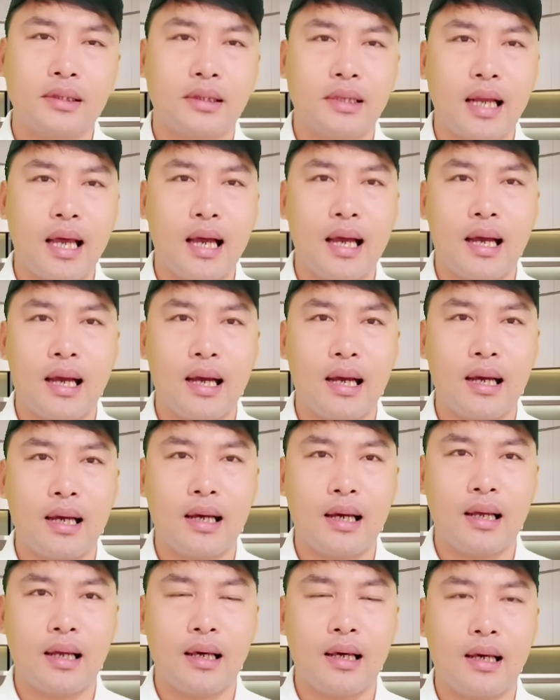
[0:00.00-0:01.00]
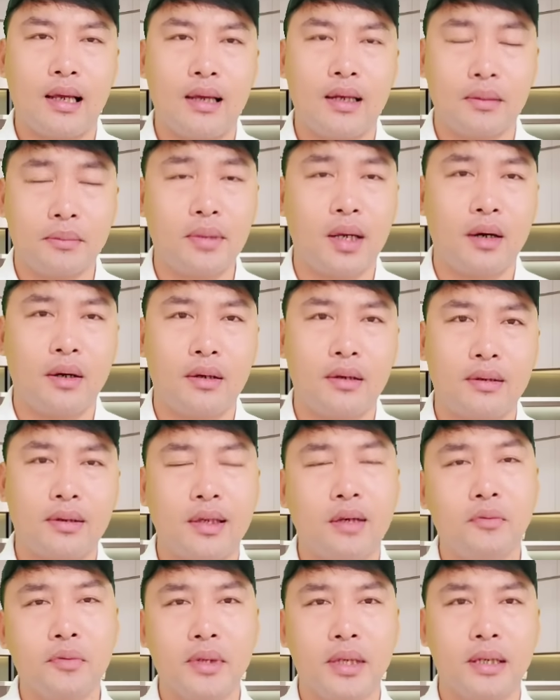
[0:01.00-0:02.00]
là à, lụm lo
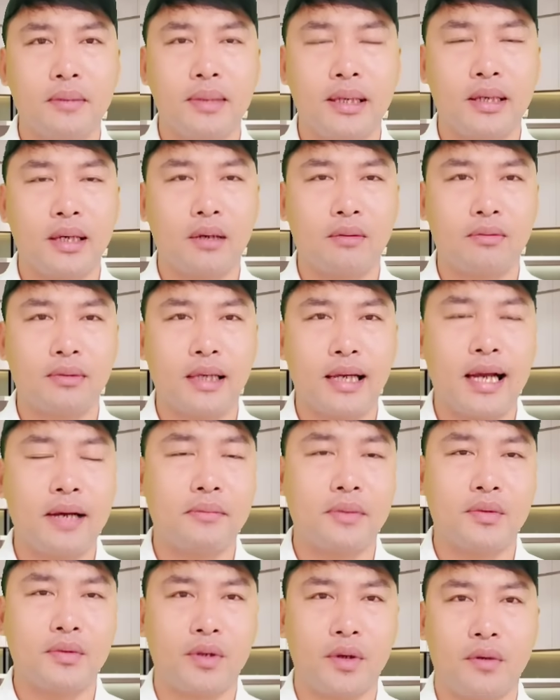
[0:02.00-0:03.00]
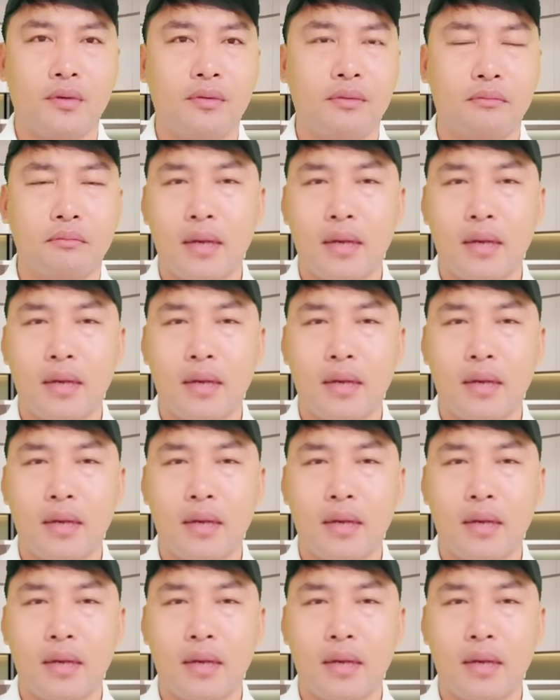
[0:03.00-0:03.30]
giống như bên trong thì hàm vũ trụ